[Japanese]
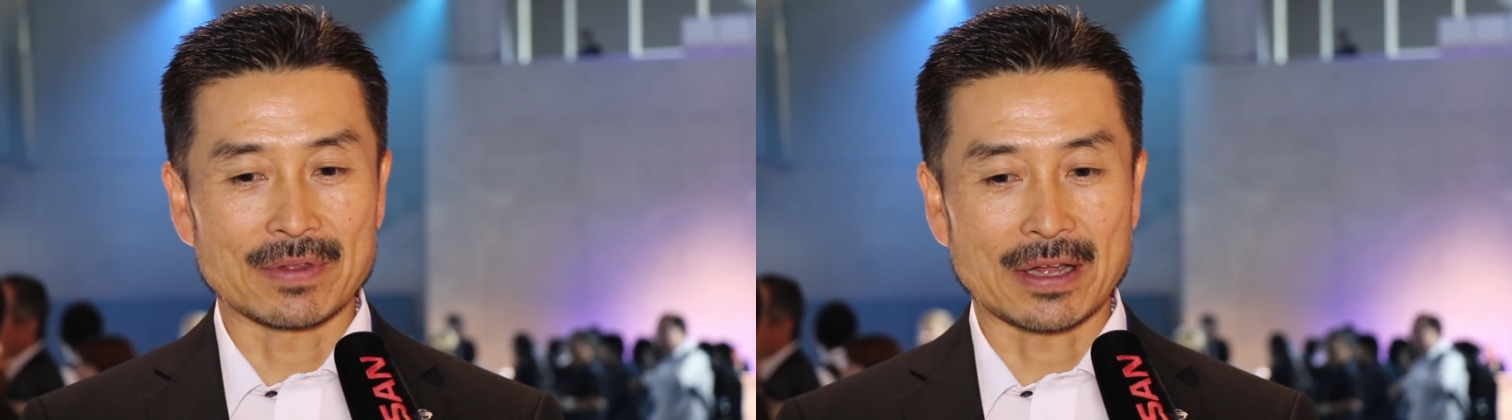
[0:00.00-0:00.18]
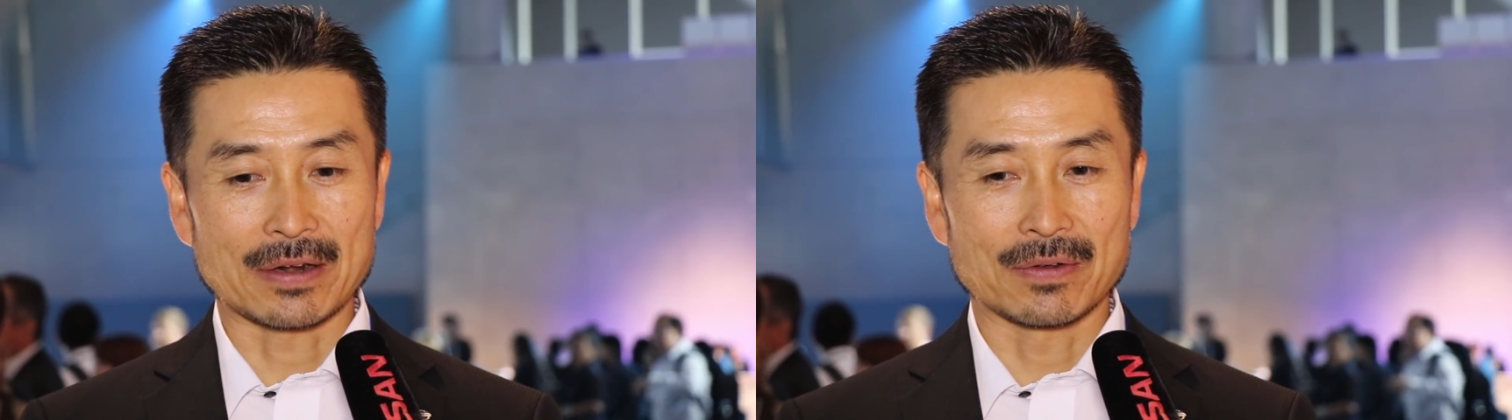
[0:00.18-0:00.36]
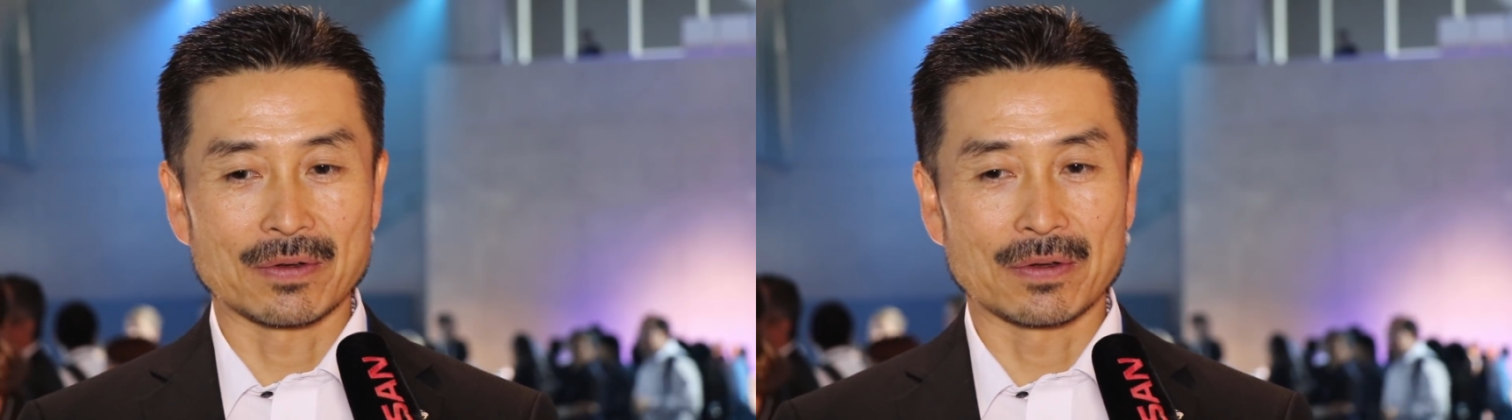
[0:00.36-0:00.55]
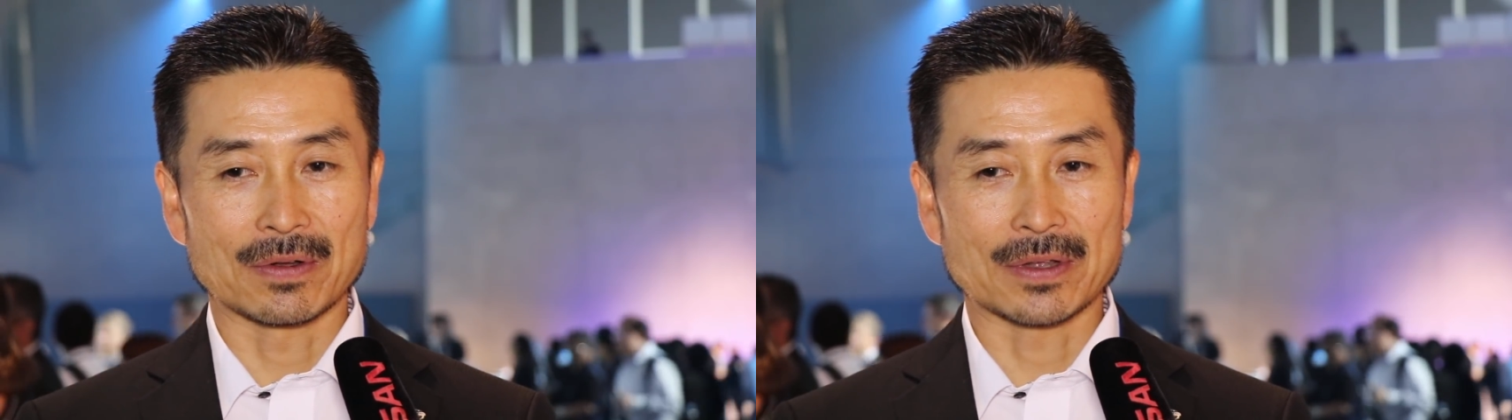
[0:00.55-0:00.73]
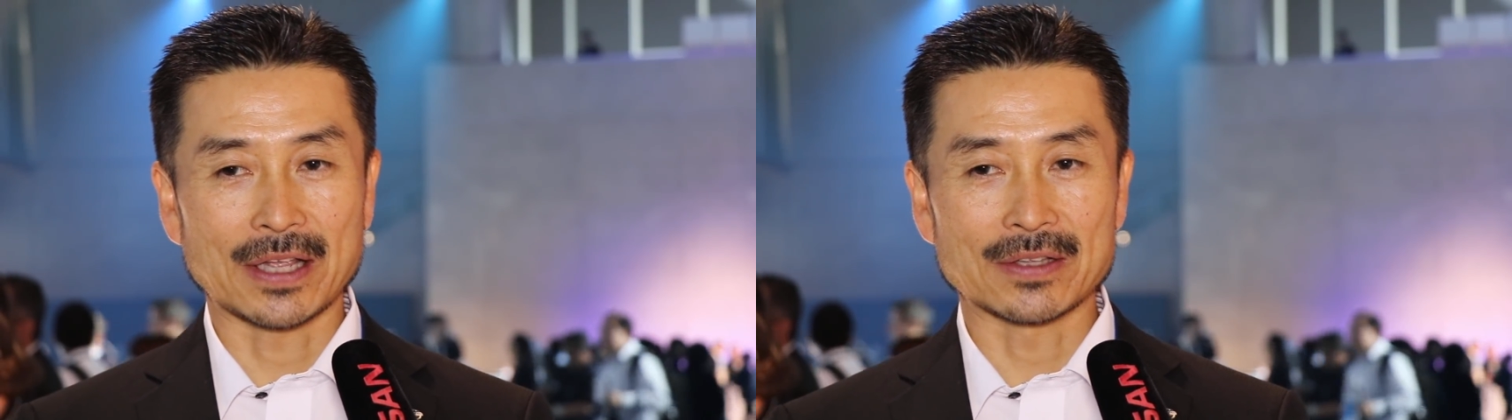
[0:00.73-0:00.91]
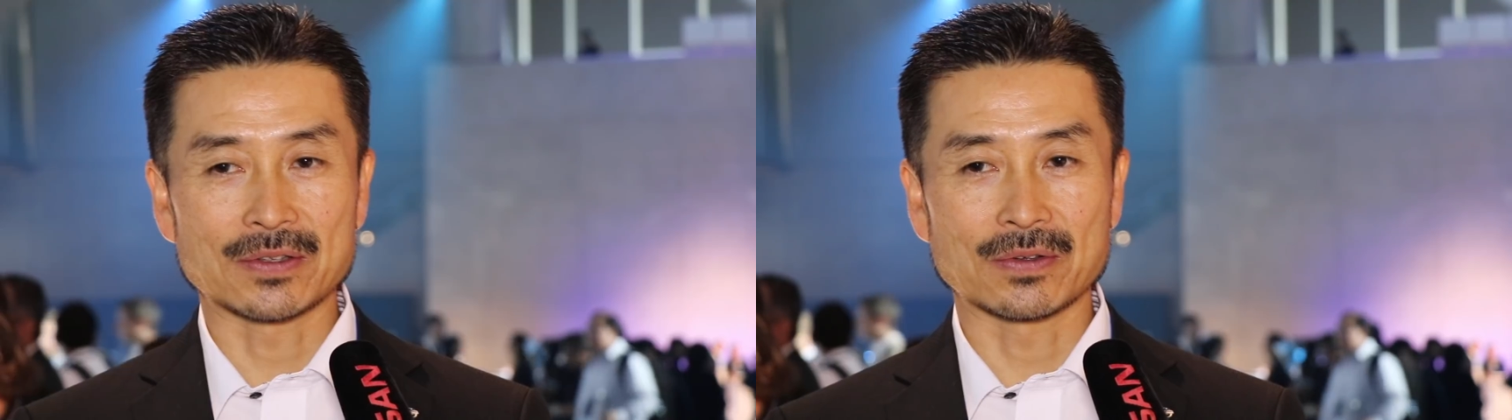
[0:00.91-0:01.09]
あの
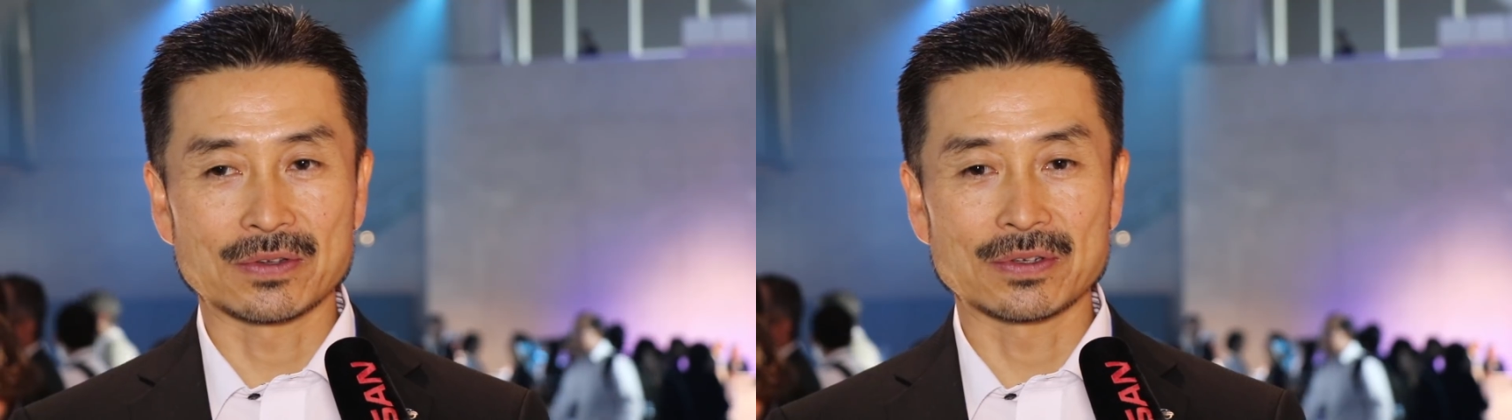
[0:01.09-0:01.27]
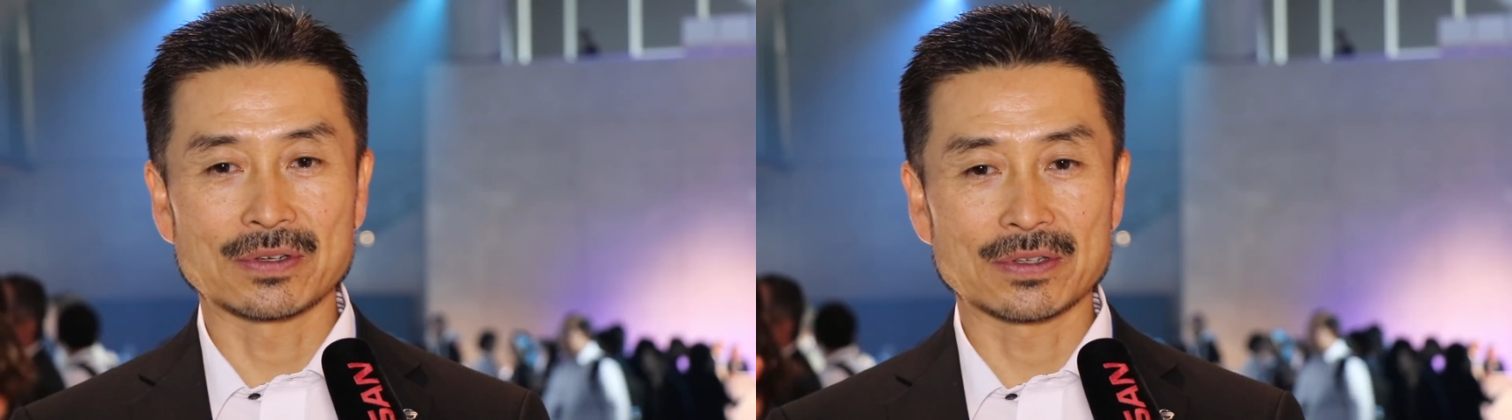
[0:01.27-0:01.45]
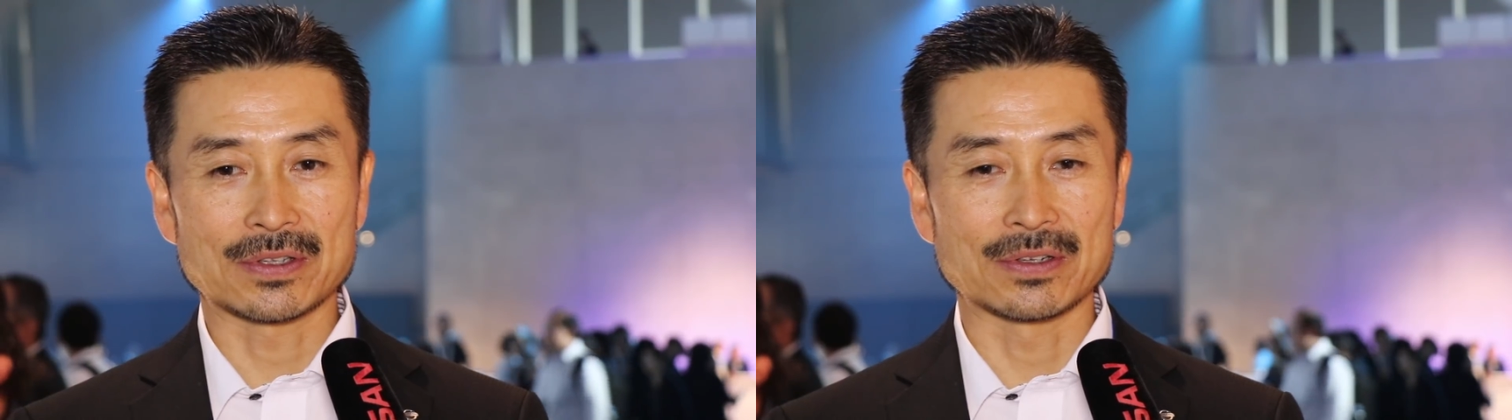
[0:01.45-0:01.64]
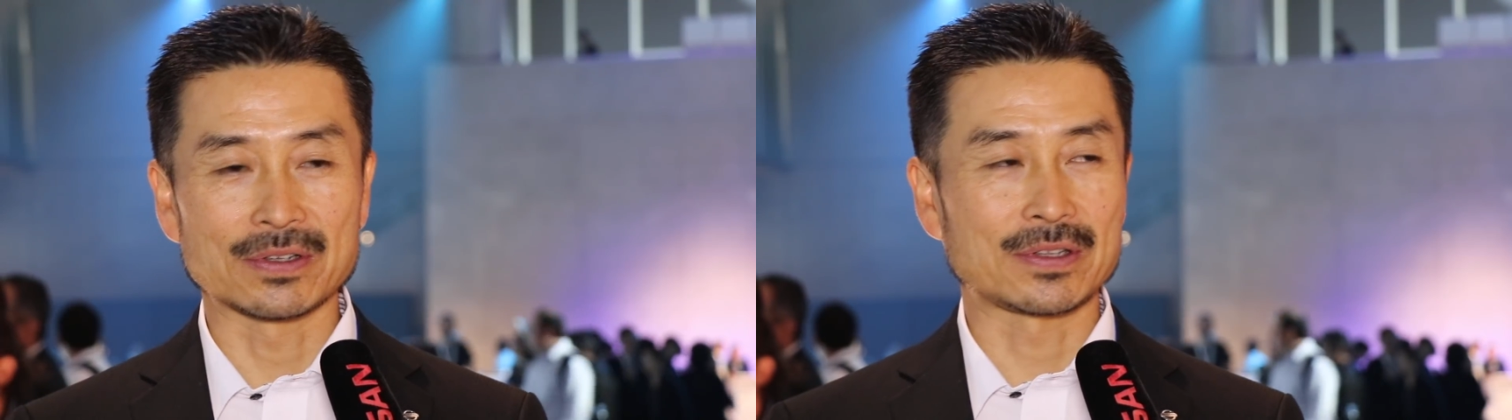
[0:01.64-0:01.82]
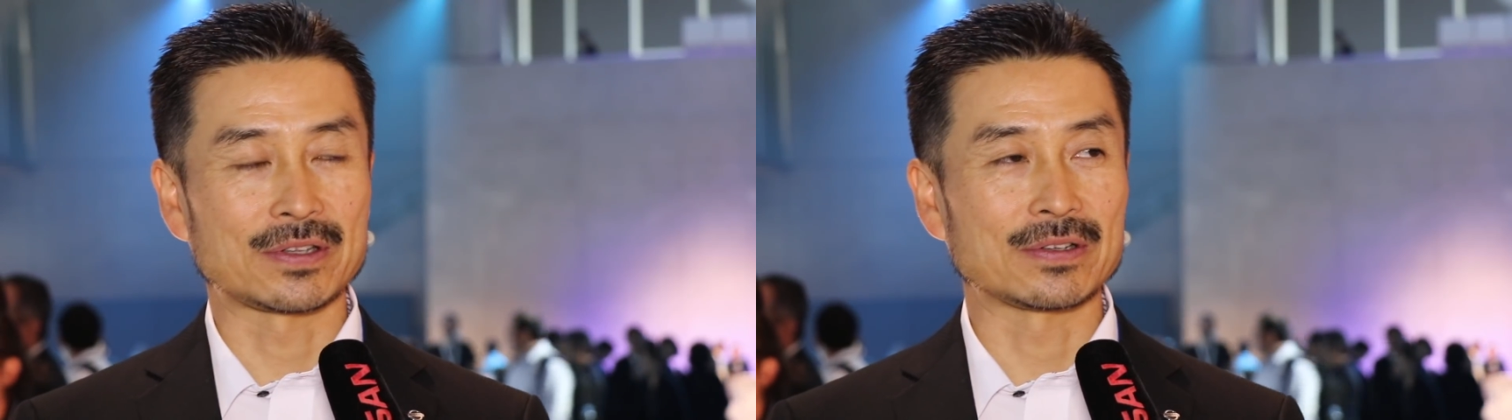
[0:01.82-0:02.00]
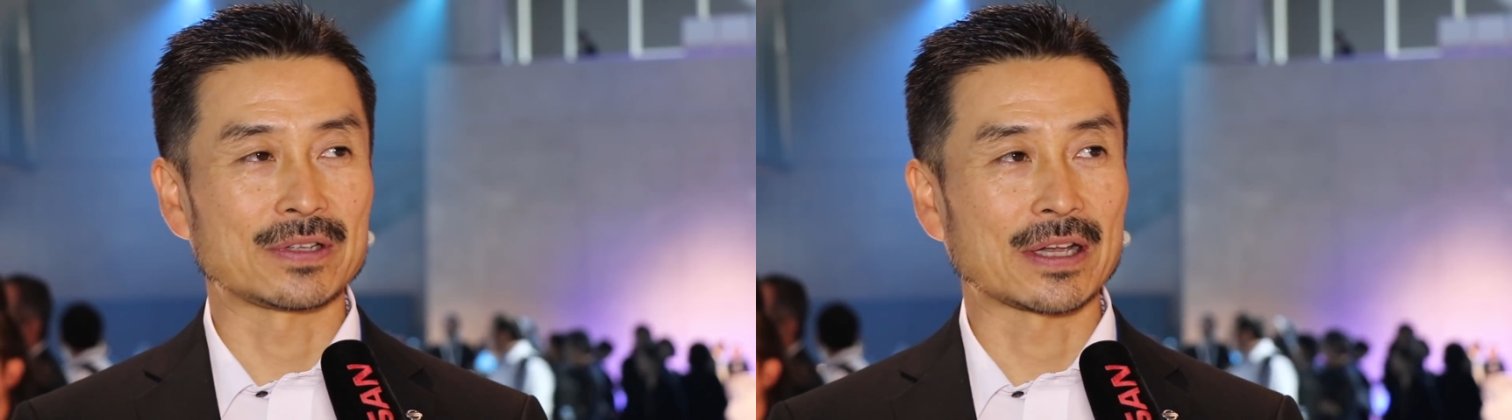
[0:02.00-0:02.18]
減速するっ
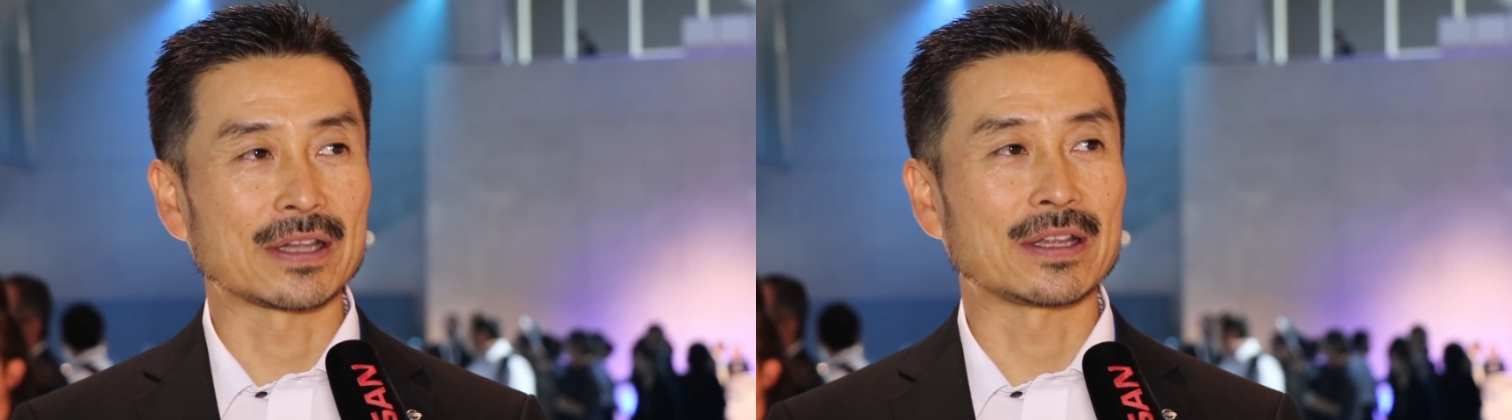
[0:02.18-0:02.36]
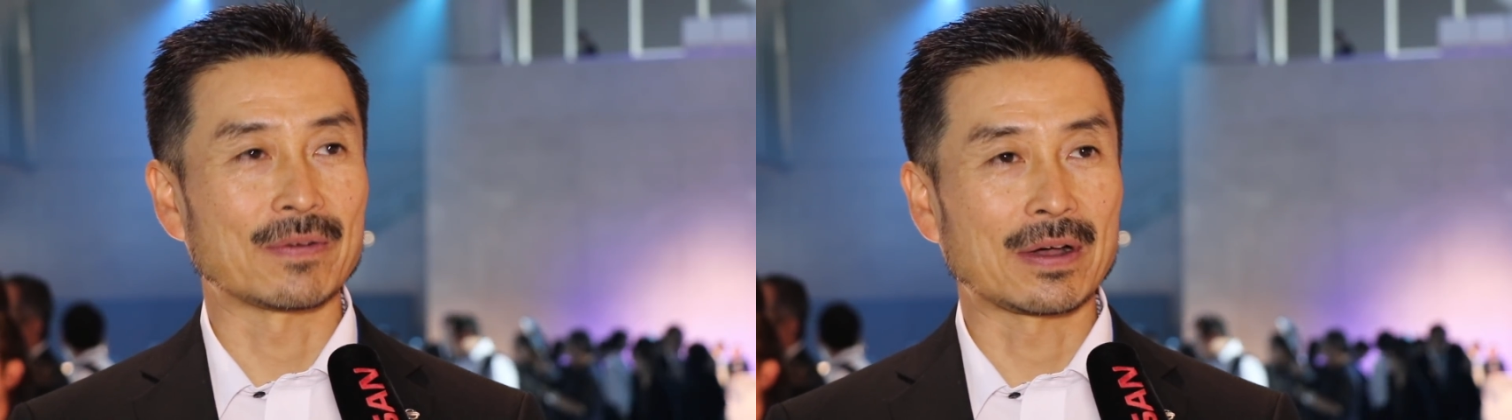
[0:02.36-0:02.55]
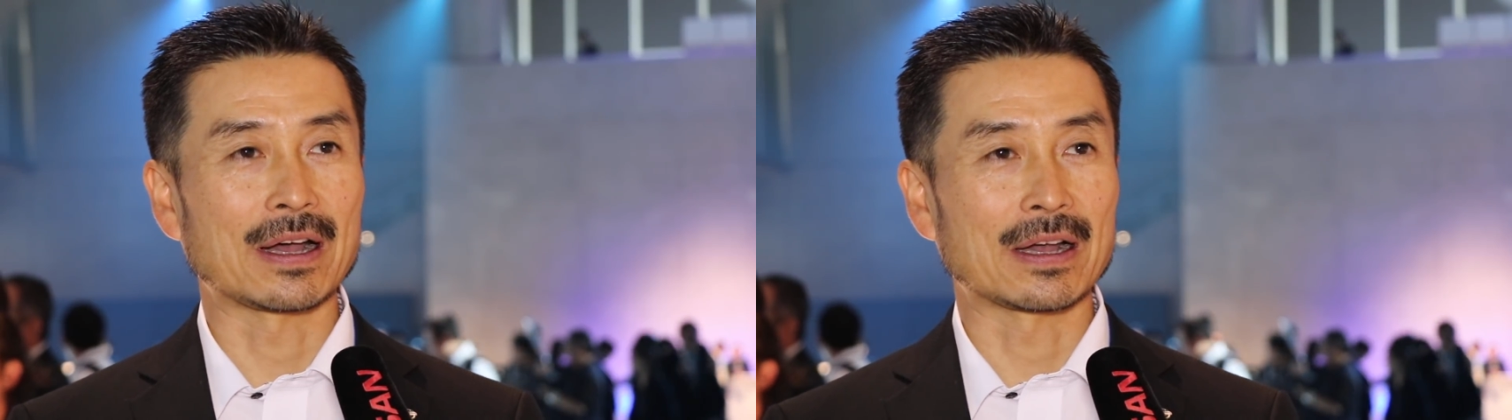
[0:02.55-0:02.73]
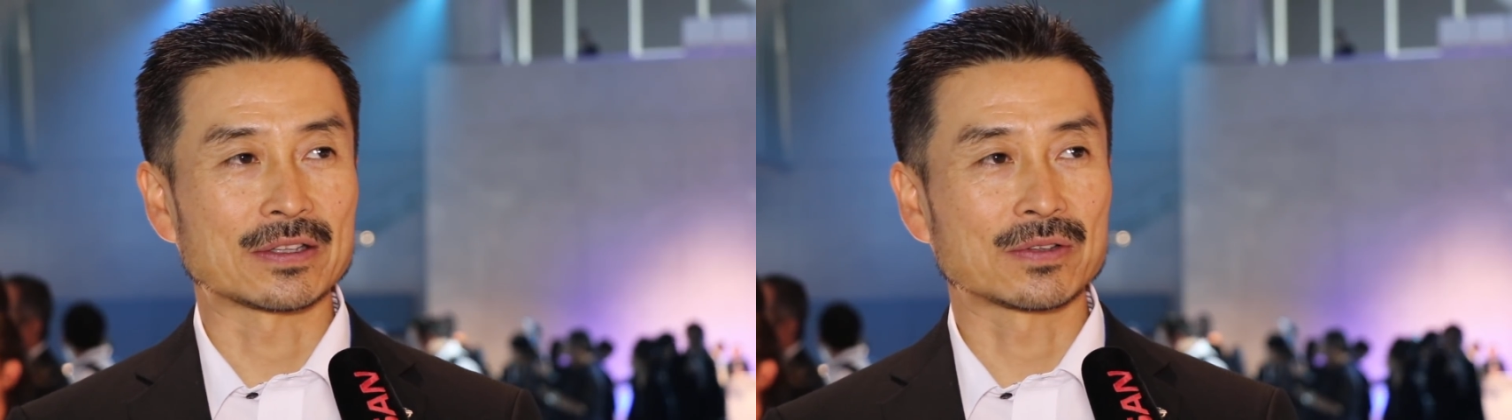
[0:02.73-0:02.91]
ていうだけでは